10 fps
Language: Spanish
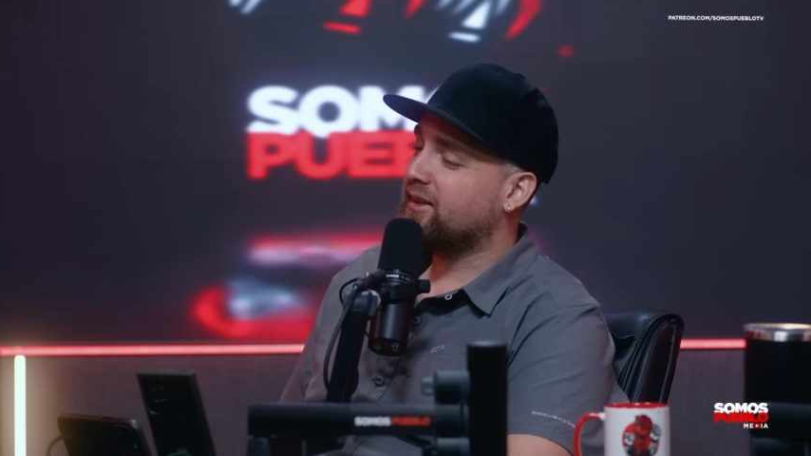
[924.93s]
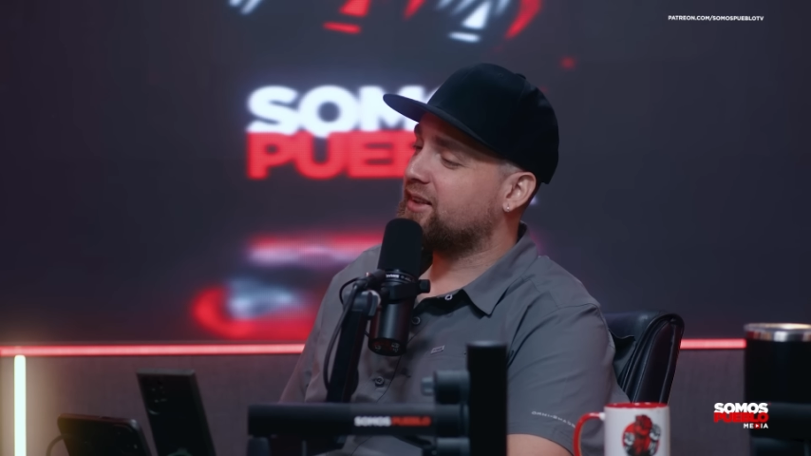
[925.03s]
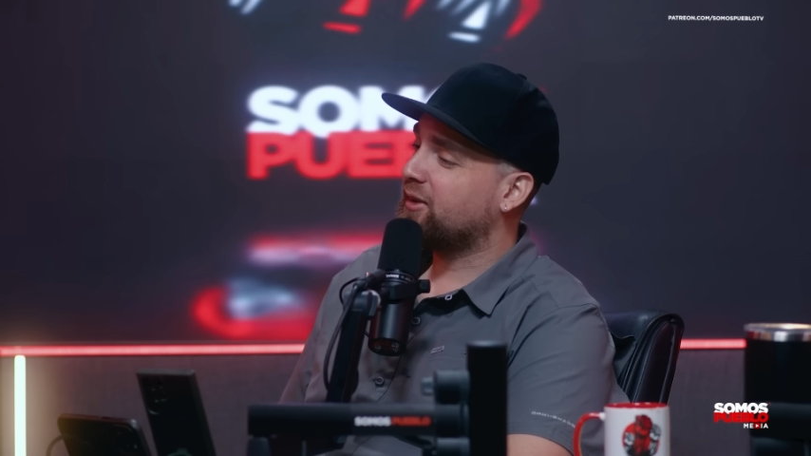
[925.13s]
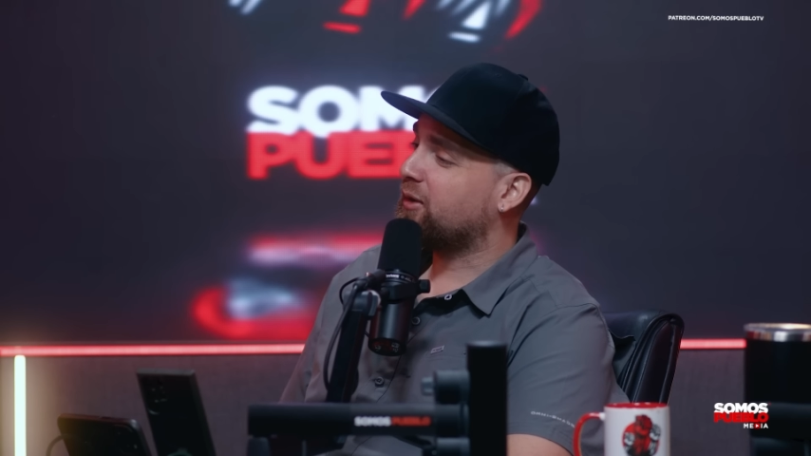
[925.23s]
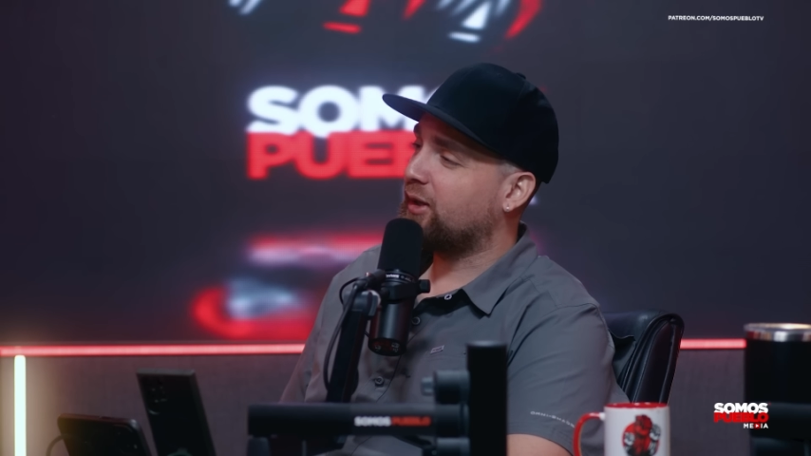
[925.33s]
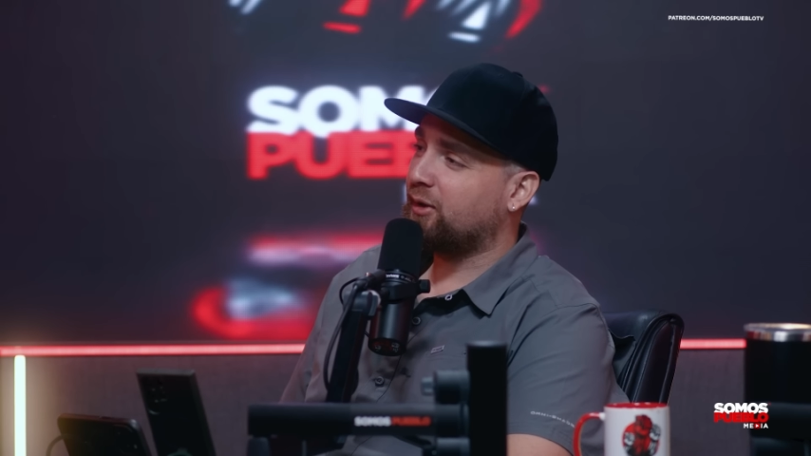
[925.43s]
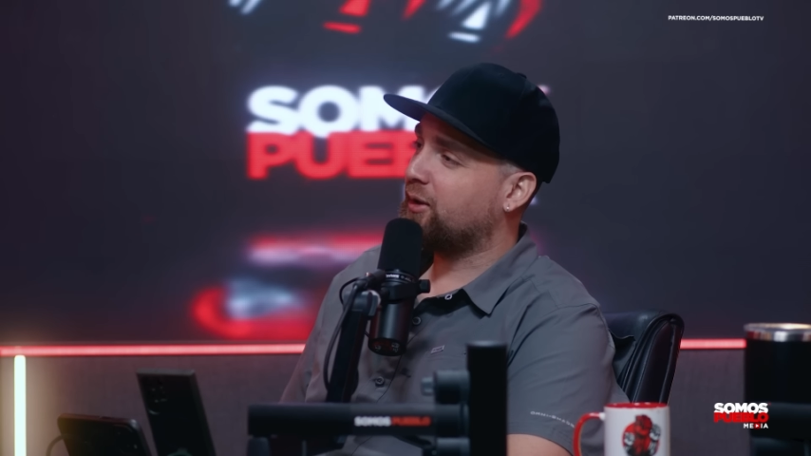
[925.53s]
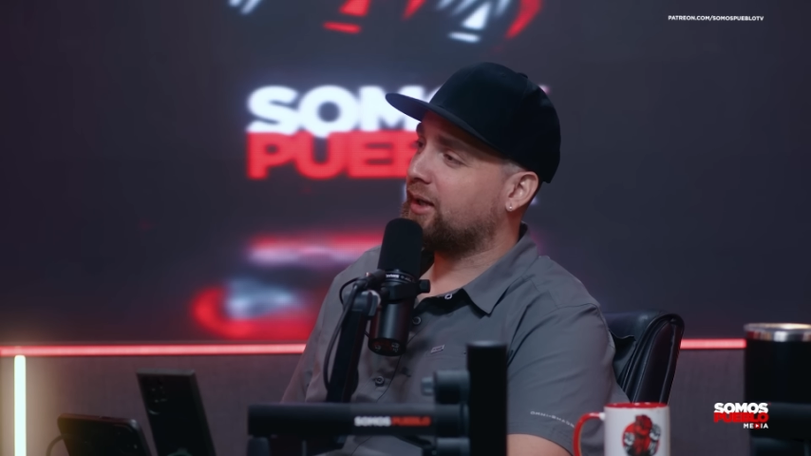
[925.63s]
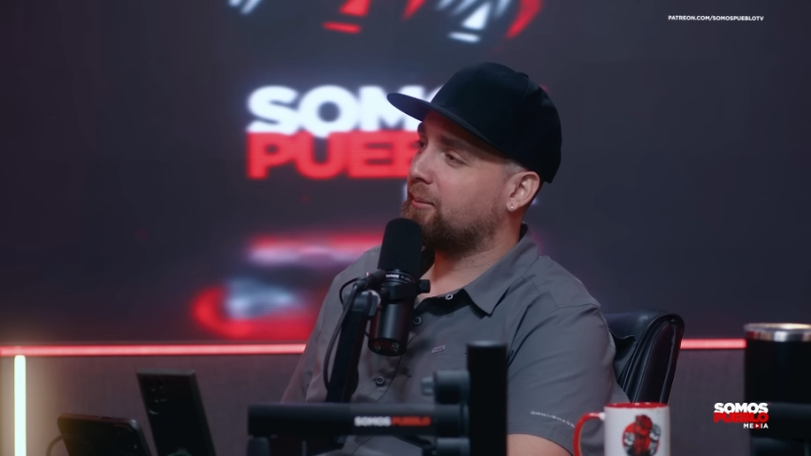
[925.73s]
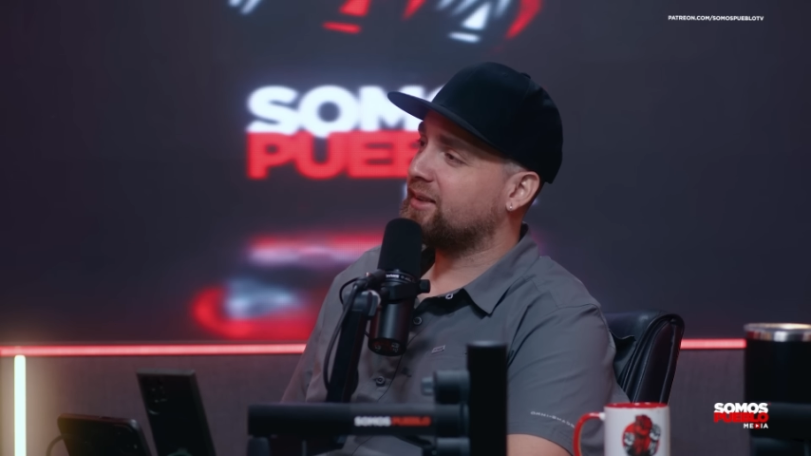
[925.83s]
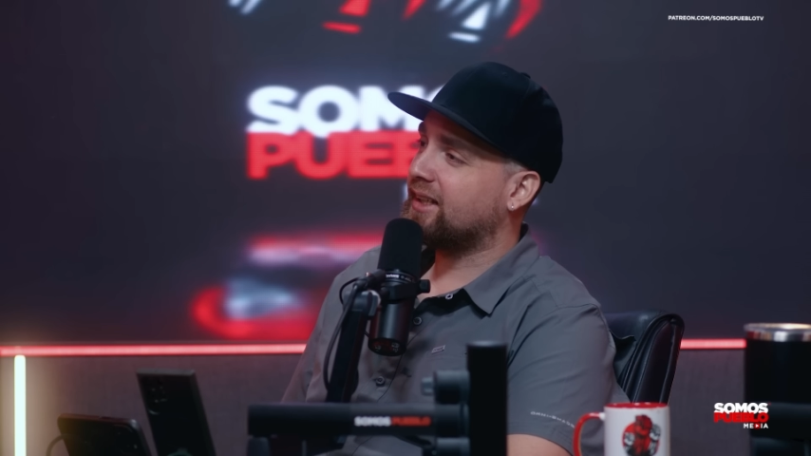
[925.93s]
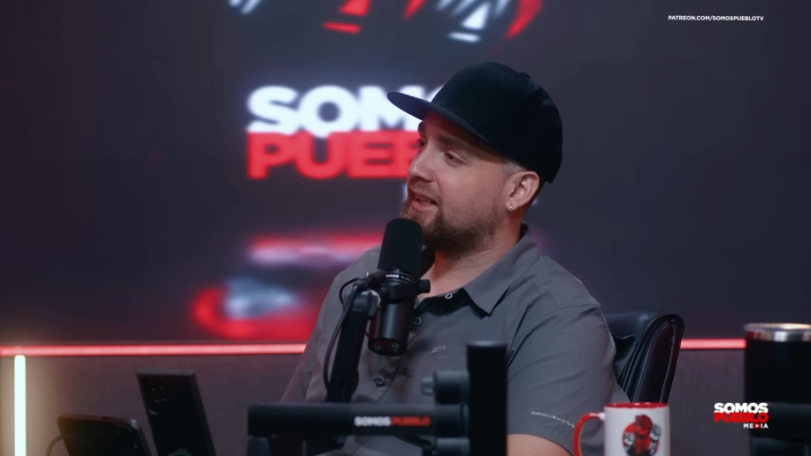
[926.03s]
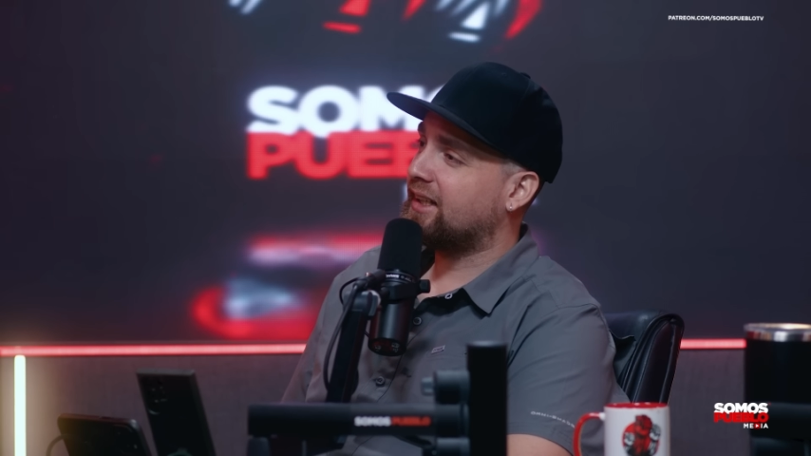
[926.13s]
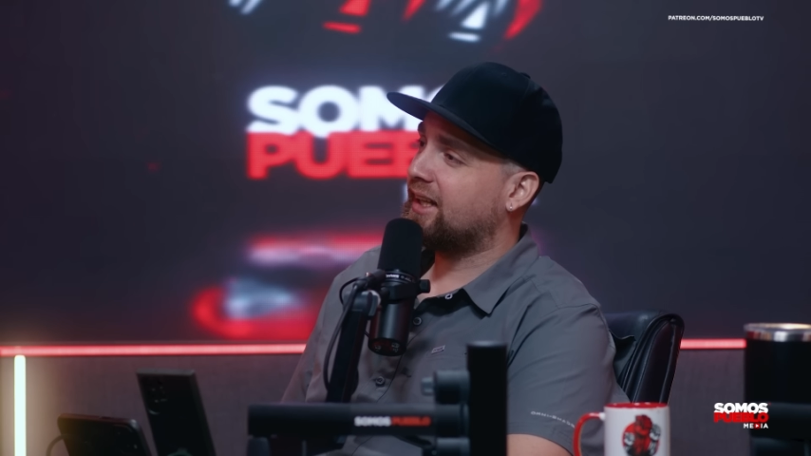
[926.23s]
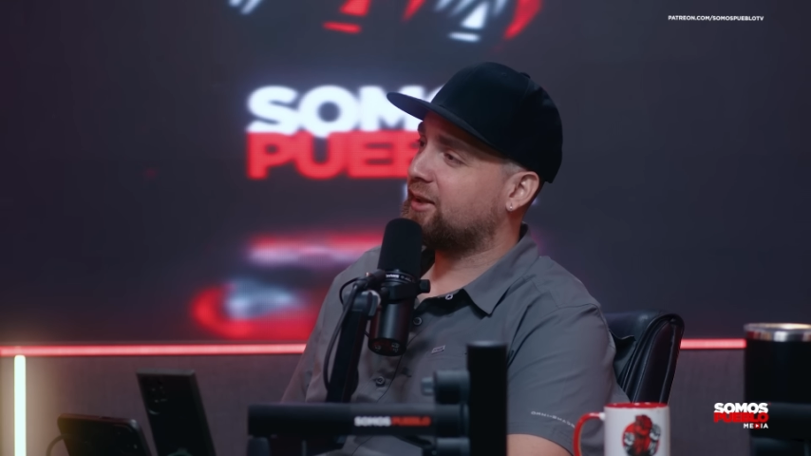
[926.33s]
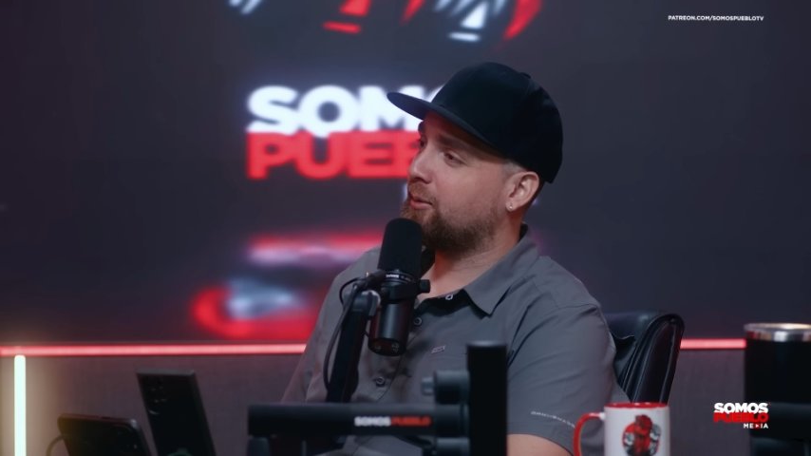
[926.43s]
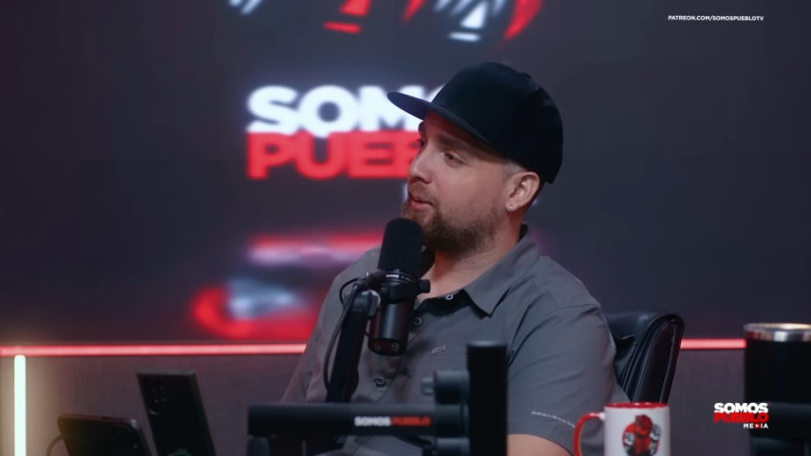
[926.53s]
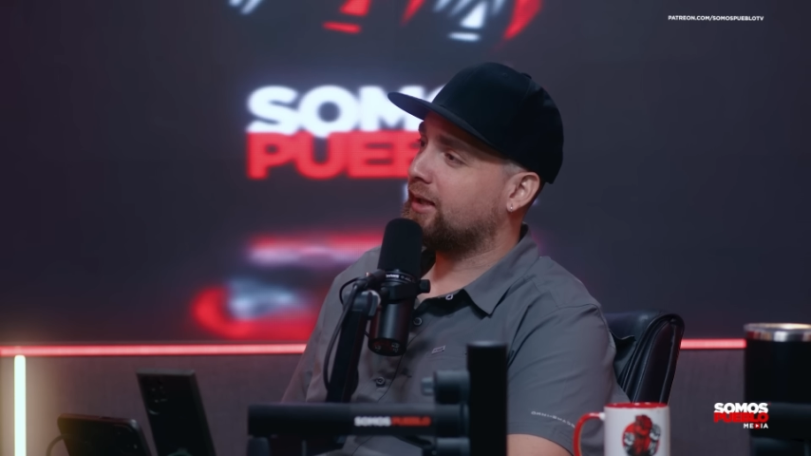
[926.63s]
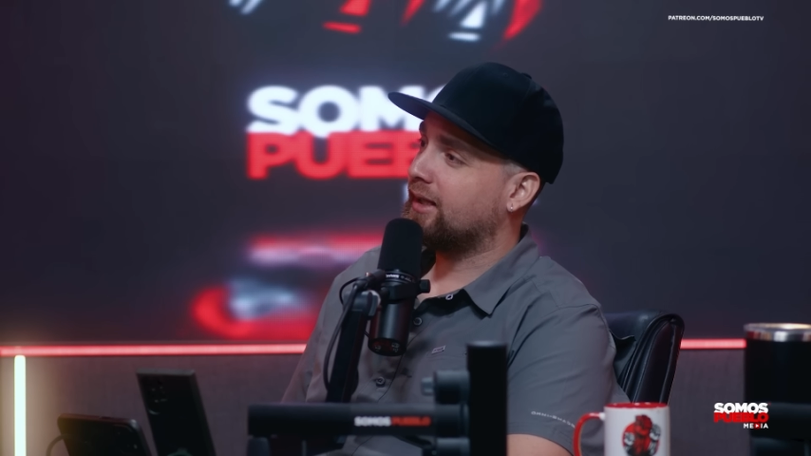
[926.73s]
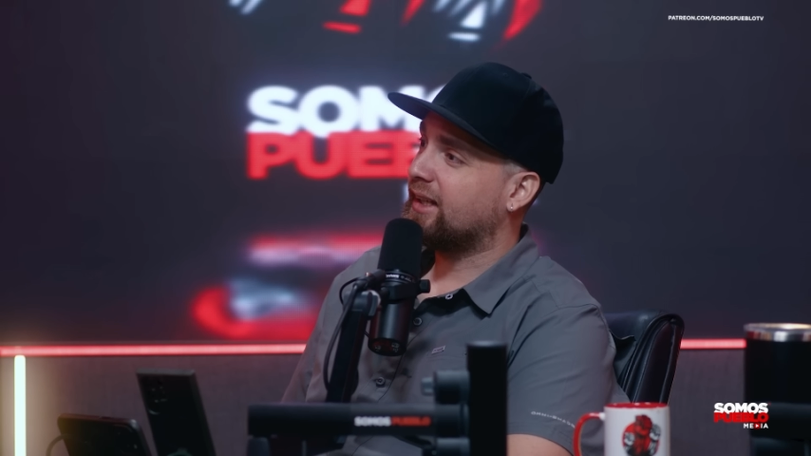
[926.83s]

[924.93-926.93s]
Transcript: diciendo que él no va a ser candidato más?